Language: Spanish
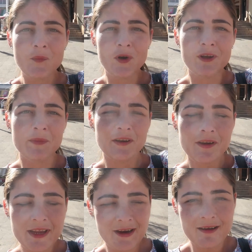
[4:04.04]
Bueno
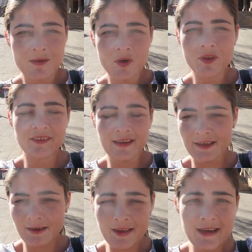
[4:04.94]
amigos, y ya acabamos de
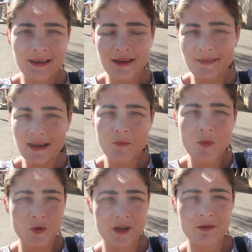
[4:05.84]
salir de la iglesia,
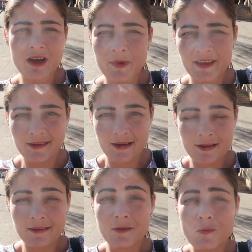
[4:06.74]
como pudieron apreciar,
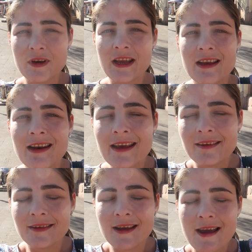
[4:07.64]
es una
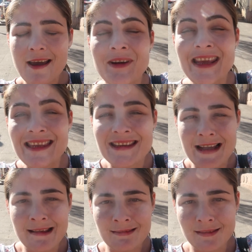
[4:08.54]
iglesia
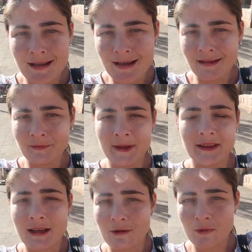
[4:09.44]
brillante,
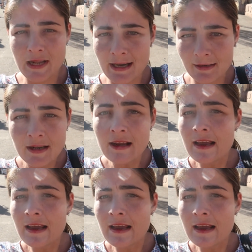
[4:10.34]
espectacular.